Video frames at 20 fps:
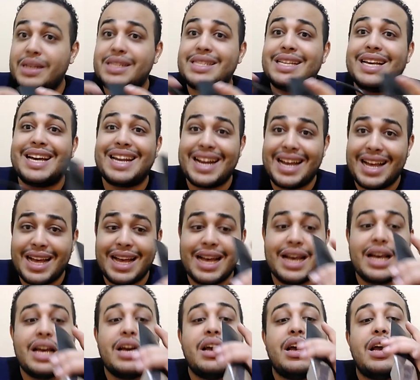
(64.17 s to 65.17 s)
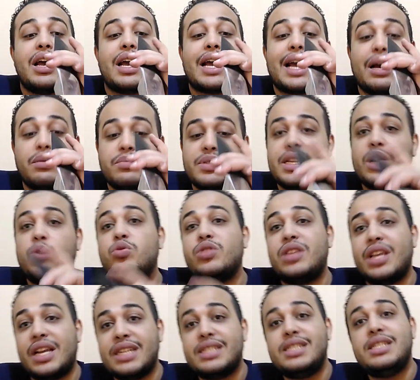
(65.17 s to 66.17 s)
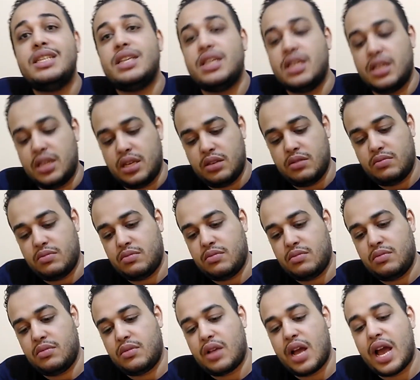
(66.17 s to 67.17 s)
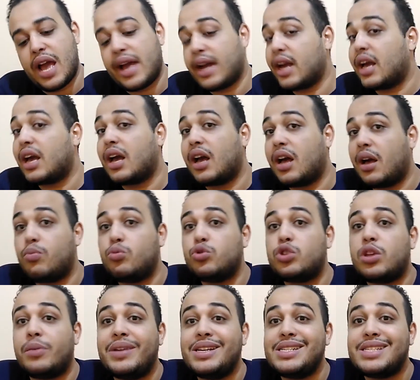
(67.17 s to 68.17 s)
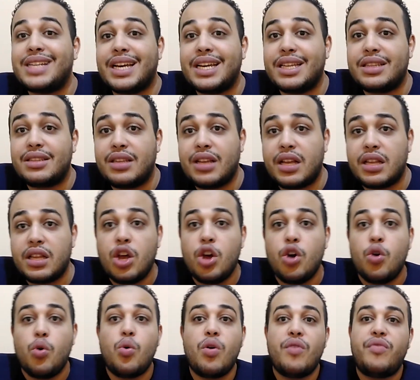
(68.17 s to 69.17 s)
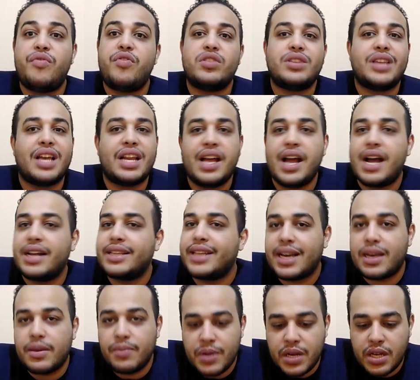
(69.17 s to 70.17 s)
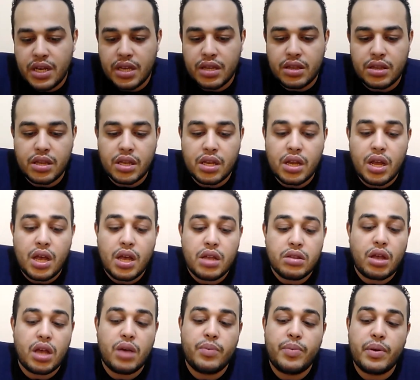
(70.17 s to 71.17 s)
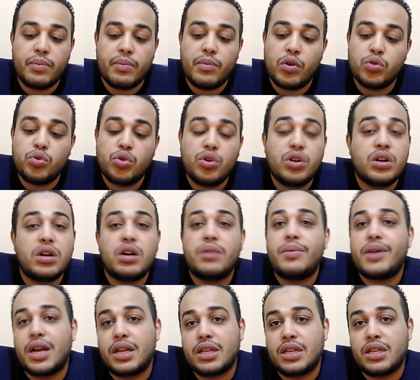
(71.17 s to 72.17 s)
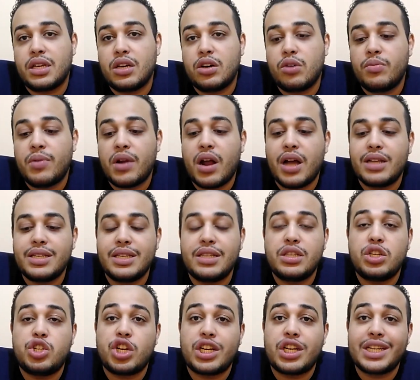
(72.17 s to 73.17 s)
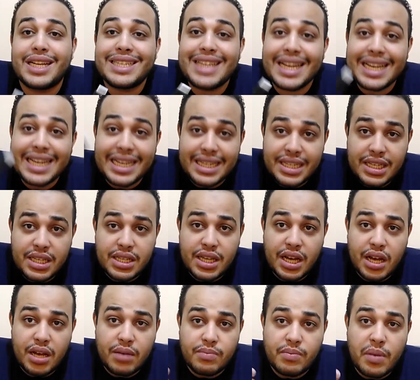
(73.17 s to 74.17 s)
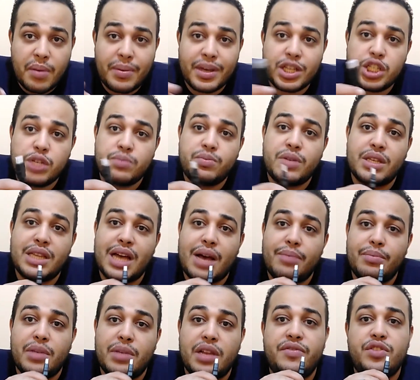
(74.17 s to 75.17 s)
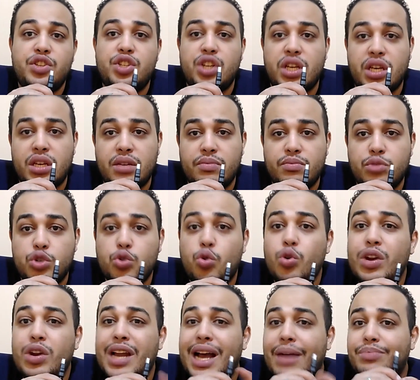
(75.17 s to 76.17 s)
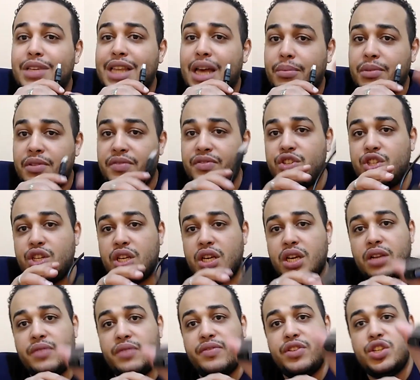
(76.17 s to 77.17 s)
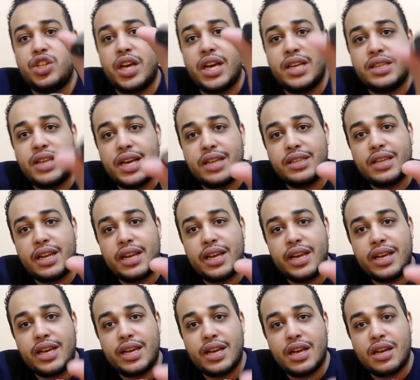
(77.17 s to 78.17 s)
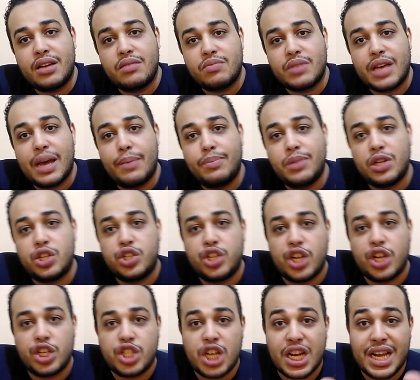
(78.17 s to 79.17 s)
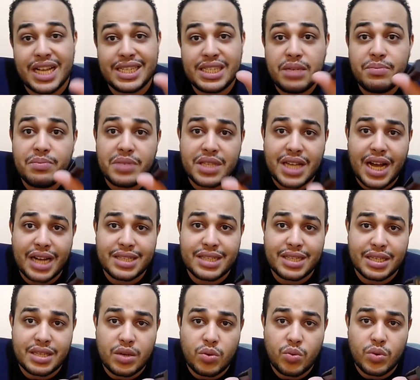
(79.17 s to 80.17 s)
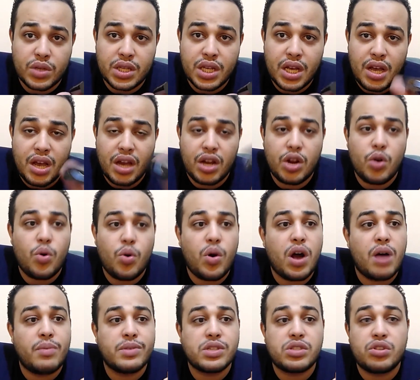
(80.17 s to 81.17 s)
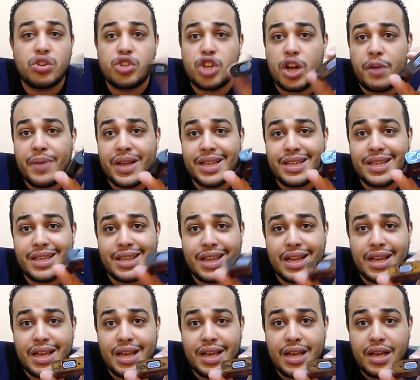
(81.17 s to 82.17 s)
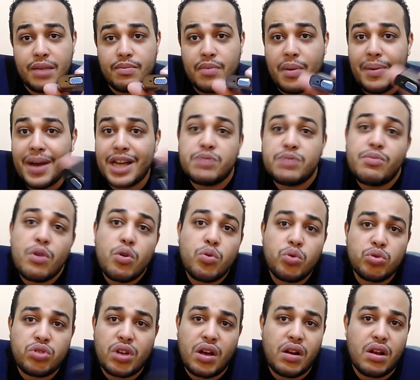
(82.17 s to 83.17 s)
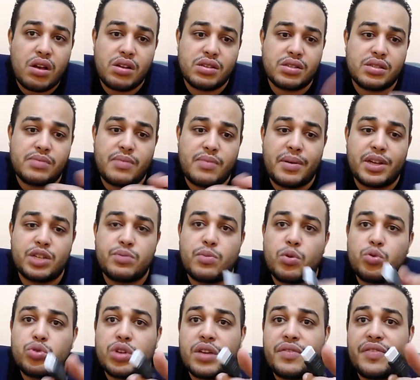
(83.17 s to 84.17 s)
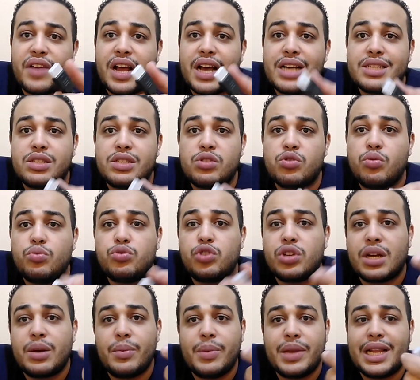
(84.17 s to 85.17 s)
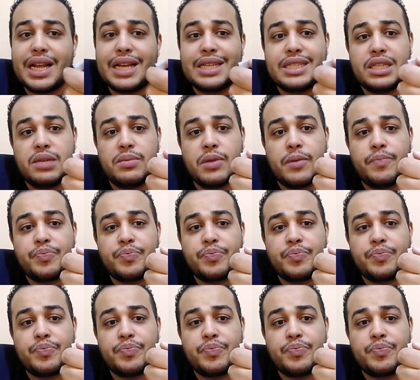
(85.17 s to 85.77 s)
سعرها 35 جنيه حاجة متميزة جدا ووفرت عليا عناء كبير جدا طيب الموضوع عباره عن ايه عباره عن ان الشاشات الجديده ما بقتش بتدعم الفي جي اي مش كلها بتدعم الفي جي اي الفي جي اي دي اللي هي كابل الشاشه القديم بتاعنا دون اللي هو 15 بند ده ما بقاش موجود خلاص ما بقاش موجود غير في اجهزه الكمبيوتر كمان القديمه